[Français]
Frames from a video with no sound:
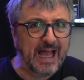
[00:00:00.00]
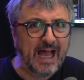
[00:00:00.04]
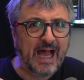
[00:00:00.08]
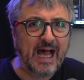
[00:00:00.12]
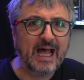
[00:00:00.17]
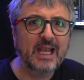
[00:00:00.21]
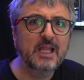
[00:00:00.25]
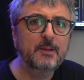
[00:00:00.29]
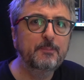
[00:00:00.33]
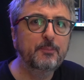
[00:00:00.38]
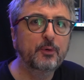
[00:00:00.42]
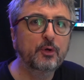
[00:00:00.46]

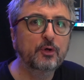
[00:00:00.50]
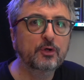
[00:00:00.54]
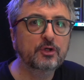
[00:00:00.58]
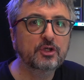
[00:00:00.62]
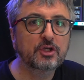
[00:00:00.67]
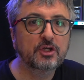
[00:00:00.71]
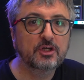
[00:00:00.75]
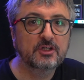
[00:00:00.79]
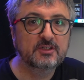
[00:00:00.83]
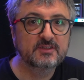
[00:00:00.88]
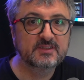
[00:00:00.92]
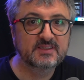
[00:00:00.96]
À
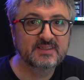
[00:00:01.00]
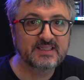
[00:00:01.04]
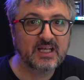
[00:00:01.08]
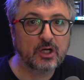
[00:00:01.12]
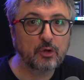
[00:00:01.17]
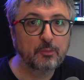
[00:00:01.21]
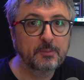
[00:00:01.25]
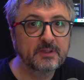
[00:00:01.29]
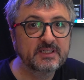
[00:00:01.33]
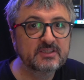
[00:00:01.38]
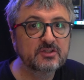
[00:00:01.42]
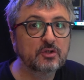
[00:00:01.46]
l'époque, ça
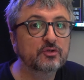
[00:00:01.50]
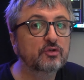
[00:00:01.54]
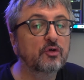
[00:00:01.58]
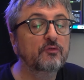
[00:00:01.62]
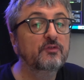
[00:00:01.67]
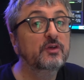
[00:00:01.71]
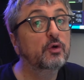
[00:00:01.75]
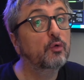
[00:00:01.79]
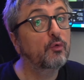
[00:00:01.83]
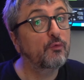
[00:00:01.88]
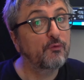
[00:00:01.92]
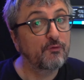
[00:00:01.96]
représente
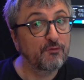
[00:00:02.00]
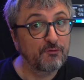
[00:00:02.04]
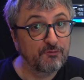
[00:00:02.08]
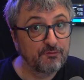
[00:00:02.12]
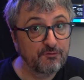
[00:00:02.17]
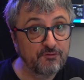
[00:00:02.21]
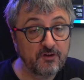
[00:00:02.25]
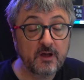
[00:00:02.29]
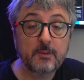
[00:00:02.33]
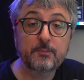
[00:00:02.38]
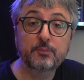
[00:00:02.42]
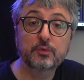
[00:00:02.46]
environ
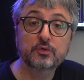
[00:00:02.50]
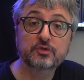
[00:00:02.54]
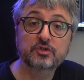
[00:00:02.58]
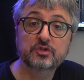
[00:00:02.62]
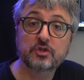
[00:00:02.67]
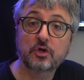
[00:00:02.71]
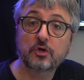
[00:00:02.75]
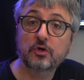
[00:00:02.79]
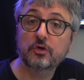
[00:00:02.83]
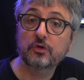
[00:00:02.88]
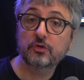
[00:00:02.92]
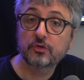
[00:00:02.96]

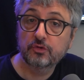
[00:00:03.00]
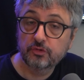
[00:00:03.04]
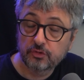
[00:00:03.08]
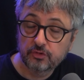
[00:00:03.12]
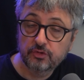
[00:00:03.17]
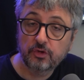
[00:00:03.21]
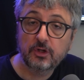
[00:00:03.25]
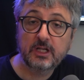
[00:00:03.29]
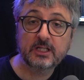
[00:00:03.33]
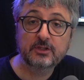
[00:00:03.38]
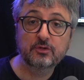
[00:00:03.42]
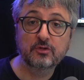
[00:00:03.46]
20%
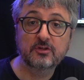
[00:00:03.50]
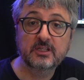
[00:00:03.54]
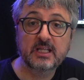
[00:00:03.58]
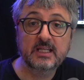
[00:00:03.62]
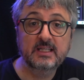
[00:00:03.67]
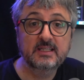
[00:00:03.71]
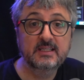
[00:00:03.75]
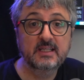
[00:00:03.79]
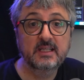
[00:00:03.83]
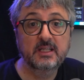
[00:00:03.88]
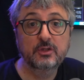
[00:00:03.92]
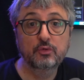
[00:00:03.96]
de la
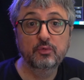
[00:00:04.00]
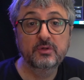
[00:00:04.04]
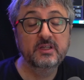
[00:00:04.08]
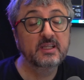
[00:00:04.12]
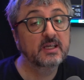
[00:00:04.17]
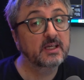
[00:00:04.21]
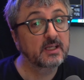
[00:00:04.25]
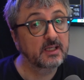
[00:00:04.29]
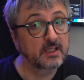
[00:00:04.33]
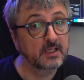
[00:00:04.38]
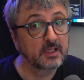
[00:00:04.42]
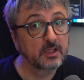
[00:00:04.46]
totalité des tweets
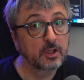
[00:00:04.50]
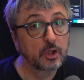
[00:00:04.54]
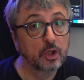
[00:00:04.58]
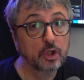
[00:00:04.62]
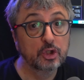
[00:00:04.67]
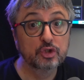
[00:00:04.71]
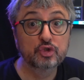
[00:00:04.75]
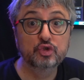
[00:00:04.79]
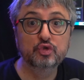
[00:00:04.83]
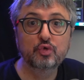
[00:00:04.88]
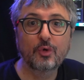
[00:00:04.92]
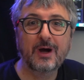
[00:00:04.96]
créés,
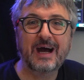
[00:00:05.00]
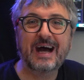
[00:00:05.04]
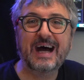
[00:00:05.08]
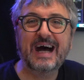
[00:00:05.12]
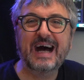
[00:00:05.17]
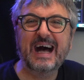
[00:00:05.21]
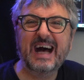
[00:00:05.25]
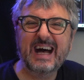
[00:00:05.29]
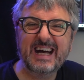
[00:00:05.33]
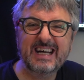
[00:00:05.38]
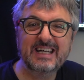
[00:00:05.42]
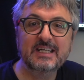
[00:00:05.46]
soit
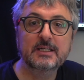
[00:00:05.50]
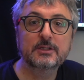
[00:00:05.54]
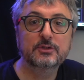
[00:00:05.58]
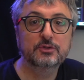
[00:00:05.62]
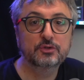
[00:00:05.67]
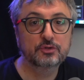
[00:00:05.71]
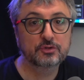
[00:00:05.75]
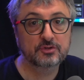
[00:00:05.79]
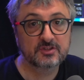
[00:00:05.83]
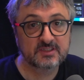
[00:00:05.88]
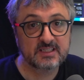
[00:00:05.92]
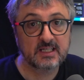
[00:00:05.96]
1
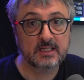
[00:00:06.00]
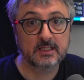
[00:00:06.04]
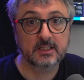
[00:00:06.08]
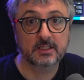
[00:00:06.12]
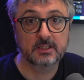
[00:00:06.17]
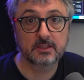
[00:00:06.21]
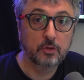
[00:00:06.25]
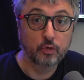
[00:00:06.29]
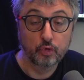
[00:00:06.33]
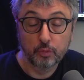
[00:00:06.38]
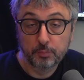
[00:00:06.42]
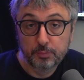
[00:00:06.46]
sur
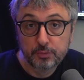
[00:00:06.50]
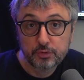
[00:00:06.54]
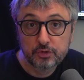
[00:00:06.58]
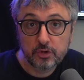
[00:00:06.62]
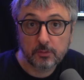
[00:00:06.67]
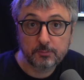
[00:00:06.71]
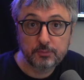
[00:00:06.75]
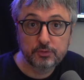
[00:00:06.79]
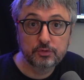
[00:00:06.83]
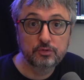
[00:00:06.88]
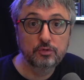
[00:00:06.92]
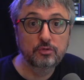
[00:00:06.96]
5. De plus
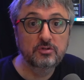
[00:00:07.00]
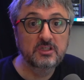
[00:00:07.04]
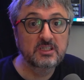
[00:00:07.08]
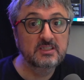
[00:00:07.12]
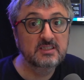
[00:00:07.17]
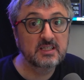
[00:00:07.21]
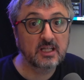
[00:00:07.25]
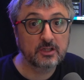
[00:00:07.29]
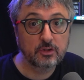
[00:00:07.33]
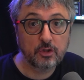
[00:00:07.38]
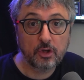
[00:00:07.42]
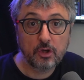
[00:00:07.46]
en plus
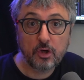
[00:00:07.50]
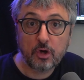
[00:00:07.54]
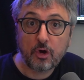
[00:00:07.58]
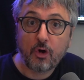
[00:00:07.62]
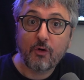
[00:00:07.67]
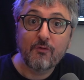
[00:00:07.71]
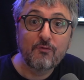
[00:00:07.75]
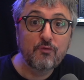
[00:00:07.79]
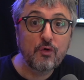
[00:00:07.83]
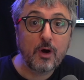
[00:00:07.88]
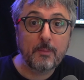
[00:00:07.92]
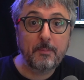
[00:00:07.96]
d'utilisateurs
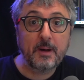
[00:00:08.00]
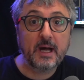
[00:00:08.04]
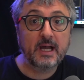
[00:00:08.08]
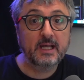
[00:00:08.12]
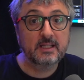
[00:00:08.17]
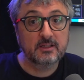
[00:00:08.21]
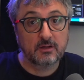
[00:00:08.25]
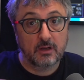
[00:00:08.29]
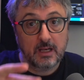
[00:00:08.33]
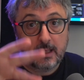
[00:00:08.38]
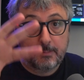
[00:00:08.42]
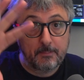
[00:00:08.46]
voient
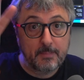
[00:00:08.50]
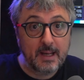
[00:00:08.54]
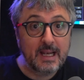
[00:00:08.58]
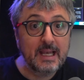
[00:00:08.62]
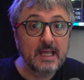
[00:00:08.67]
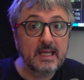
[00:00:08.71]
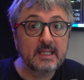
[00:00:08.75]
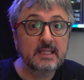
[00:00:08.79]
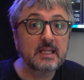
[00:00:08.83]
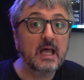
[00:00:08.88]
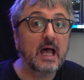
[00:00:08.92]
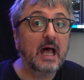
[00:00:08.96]
apparaître la
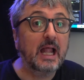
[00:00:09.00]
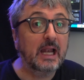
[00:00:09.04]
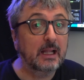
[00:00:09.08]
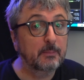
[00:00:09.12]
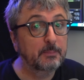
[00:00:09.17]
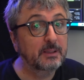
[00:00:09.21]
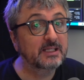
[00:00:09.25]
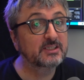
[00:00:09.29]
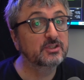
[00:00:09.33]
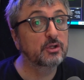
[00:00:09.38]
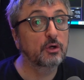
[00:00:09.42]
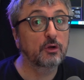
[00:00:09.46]
baleine à la
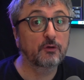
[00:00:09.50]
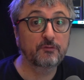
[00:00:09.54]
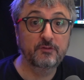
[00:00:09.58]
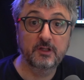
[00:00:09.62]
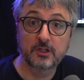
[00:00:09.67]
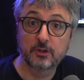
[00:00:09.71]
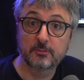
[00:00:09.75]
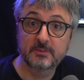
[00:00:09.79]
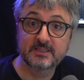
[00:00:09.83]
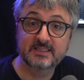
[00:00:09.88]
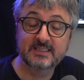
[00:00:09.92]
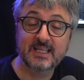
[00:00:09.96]
place de leur fil
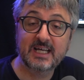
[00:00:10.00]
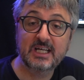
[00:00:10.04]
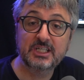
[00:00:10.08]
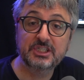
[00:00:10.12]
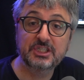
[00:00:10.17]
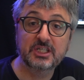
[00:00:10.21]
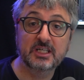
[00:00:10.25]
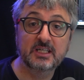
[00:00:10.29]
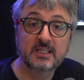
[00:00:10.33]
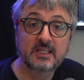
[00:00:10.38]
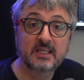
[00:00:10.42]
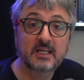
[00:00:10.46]
de
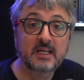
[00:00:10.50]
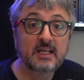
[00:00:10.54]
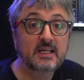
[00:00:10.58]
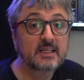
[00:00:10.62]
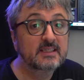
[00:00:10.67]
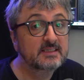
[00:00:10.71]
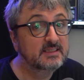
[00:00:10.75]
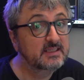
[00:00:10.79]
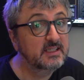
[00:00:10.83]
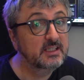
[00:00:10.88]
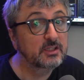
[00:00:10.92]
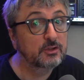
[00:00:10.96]
message,
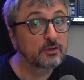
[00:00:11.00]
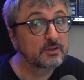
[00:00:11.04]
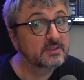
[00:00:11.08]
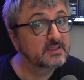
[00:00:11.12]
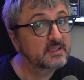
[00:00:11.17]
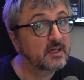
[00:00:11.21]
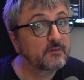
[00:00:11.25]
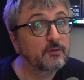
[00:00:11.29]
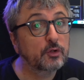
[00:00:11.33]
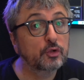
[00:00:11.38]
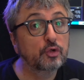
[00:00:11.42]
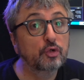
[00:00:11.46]
signe que les
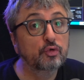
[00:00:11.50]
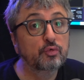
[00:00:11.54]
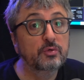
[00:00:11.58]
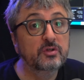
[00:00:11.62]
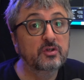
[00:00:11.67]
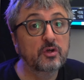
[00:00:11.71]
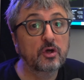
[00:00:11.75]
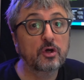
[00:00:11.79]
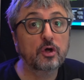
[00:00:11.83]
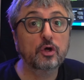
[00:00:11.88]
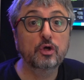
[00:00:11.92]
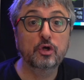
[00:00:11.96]
serveurs de
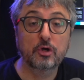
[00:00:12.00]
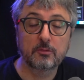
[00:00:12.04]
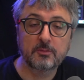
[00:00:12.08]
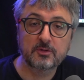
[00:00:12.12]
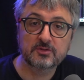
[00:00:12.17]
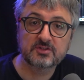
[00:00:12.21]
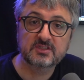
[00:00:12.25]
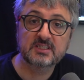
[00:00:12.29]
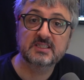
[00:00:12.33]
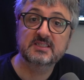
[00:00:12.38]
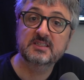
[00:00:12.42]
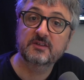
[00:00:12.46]
Twitter
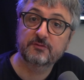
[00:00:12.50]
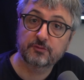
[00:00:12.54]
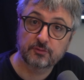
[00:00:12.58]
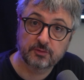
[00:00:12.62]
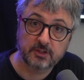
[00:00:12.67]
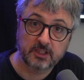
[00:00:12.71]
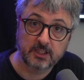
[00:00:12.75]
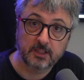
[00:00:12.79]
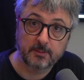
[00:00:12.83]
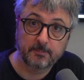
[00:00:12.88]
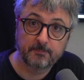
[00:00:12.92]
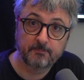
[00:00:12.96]
commencent à
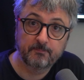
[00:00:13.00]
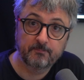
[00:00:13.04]
s'effondrer.